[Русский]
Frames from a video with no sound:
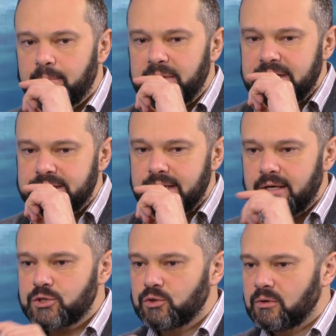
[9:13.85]
мне
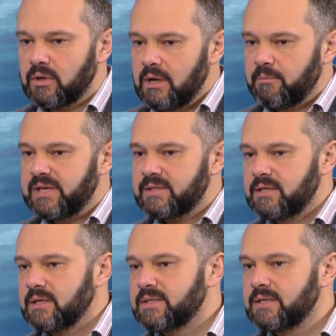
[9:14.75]
жаль, что
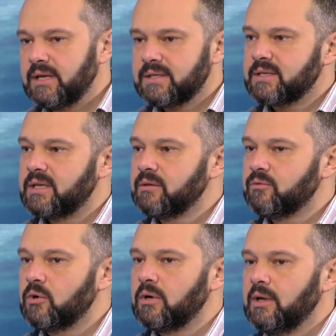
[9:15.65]
президент Зеленский и
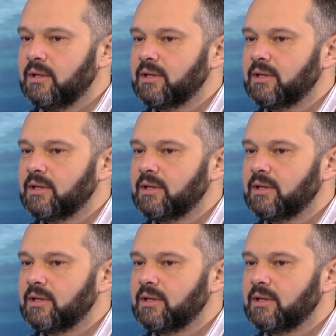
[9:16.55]
его